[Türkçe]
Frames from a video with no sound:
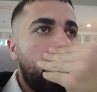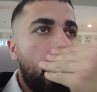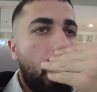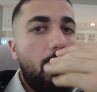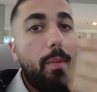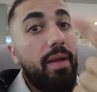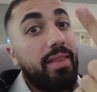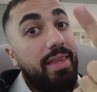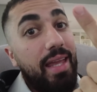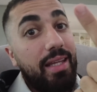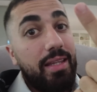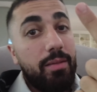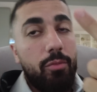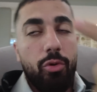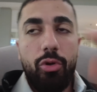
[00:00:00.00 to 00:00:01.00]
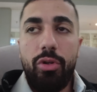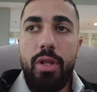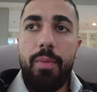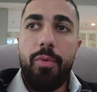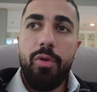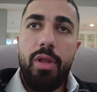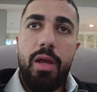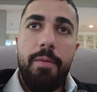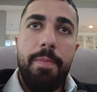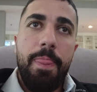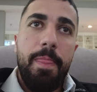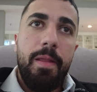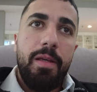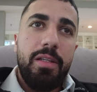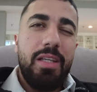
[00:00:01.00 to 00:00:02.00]
Ama ben tektim o gün depoda.
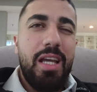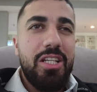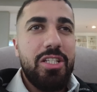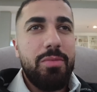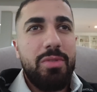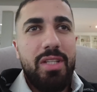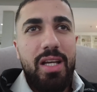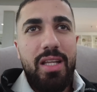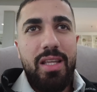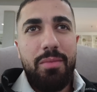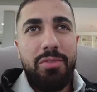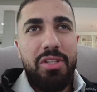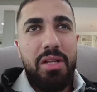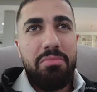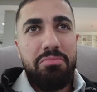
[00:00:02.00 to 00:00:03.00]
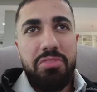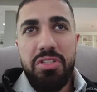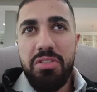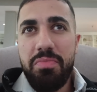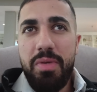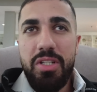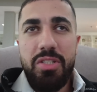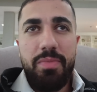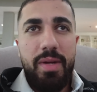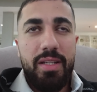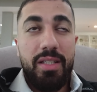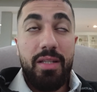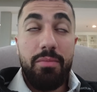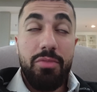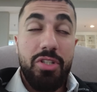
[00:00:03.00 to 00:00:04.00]
Yaşlı bir tane adam yine 65
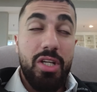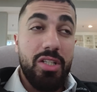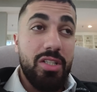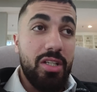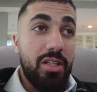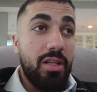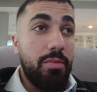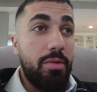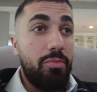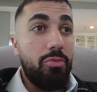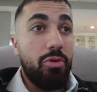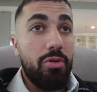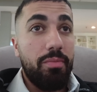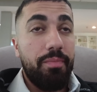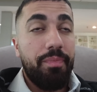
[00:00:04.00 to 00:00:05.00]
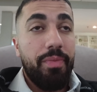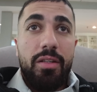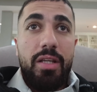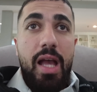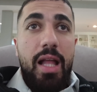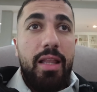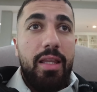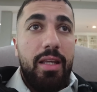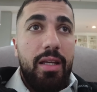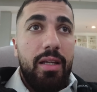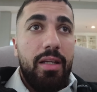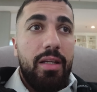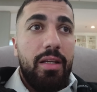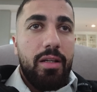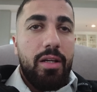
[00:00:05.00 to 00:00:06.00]
belki 70 yaşlarında bilmiyorum. Geldi
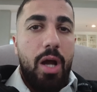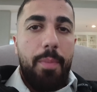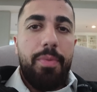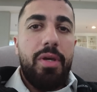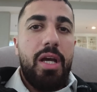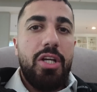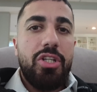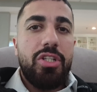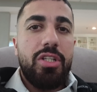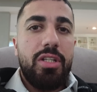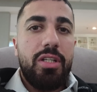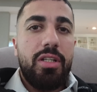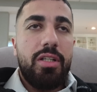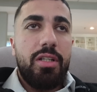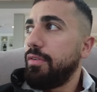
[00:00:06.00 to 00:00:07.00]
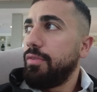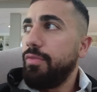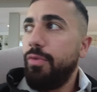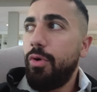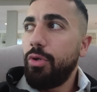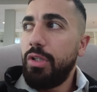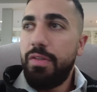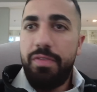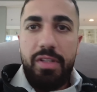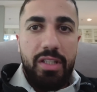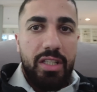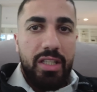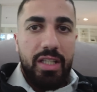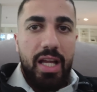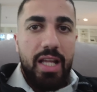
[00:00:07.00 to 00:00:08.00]
kapıyı açtı. Forkliftli
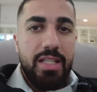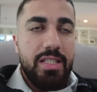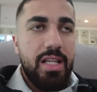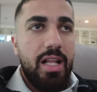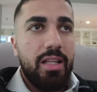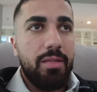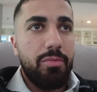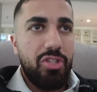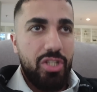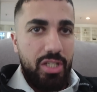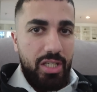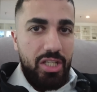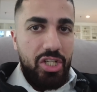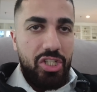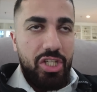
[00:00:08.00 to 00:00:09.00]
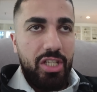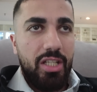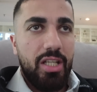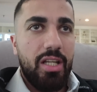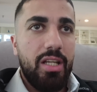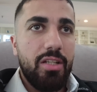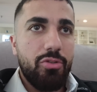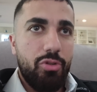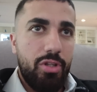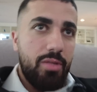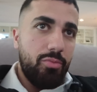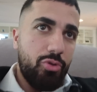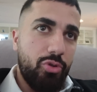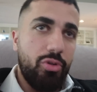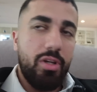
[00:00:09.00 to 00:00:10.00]
iki tanesini aldım işte giriştekileri. Sonra
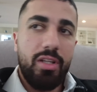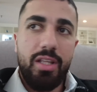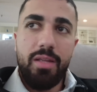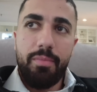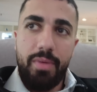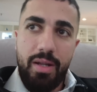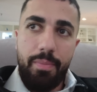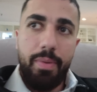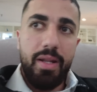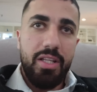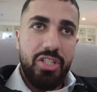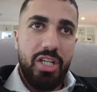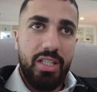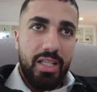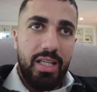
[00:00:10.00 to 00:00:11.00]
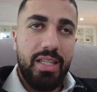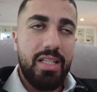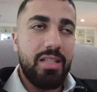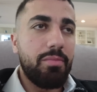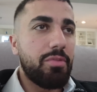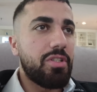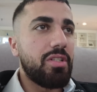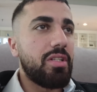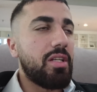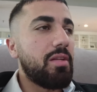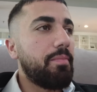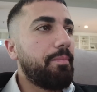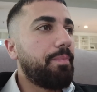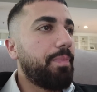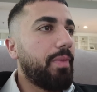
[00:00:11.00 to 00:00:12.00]
dedim şunları dedim bana palet çekle getirir misin dedim.